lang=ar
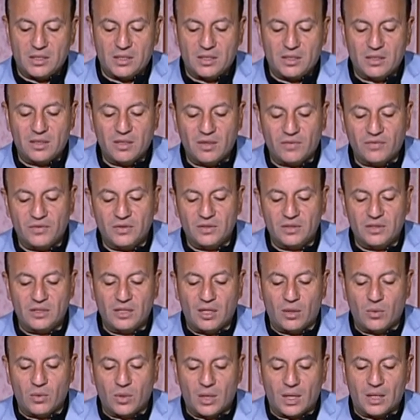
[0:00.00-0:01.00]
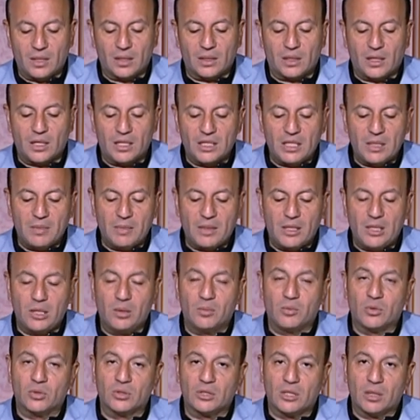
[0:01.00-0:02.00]
استضافة الدورة القادمة
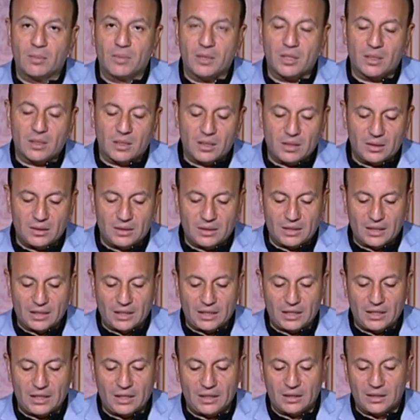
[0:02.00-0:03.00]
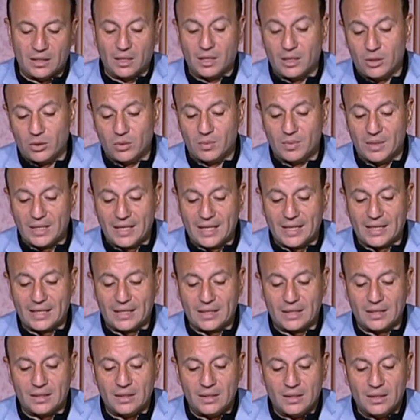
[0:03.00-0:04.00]
لمؤتمر تغيير مناخ